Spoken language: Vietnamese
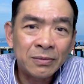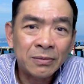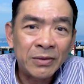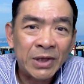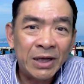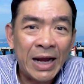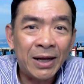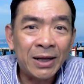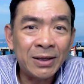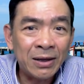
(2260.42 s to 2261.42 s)
thì đây là
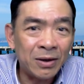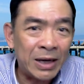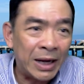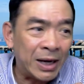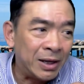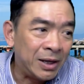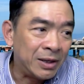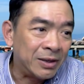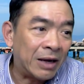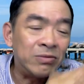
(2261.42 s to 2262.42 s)
cái cách có lẽ là người
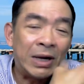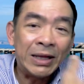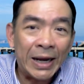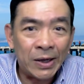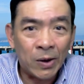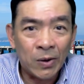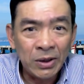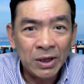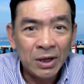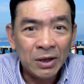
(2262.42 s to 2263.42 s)
ta cũng phải thay đổi
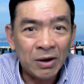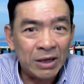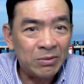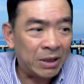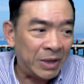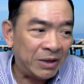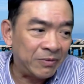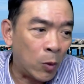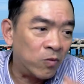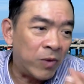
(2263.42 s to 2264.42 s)
có khi mà nó bị
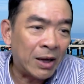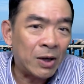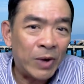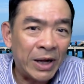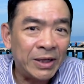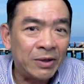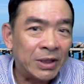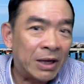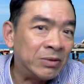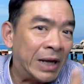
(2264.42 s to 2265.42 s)
bùng phát ra quá nhiều người ta
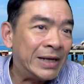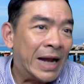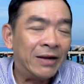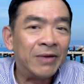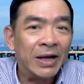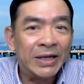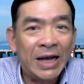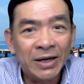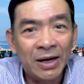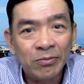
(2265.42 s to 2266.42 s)
cũng để đẩy về gia
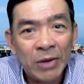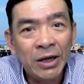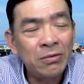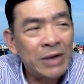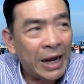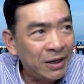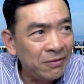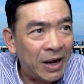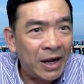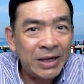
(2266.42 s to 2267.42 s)
đình mà nếu đẩy
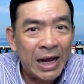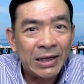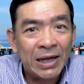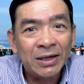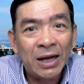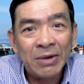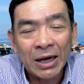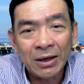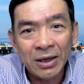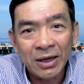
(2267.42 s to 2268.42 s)
về gia đình để mà
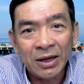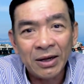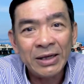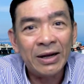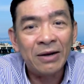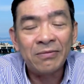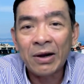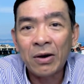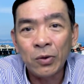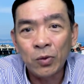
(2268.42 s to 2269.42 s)
cách ly thì cái gia đình phải
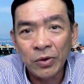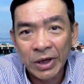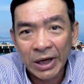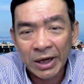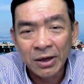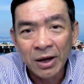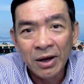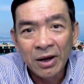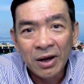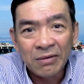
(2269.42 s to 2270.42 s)
có đủ điều kiện
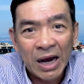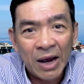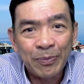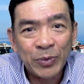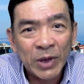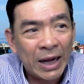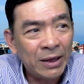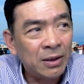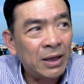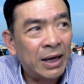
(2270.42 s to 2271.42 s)
và cái
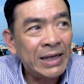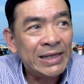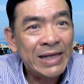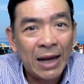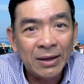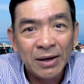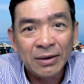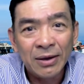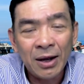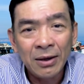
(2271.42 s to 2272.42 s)
nữa là cái gia đình
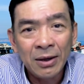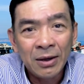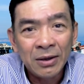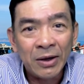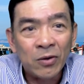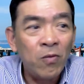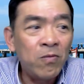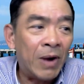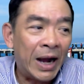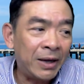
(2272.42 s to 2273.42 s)
đó thì cũng
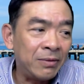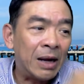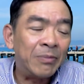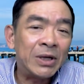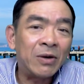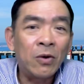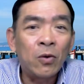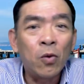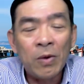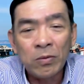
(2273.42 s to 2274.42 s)
phải nằm ở trong cái
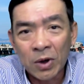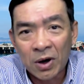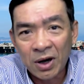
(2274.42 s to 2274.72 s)
khu phong tỏa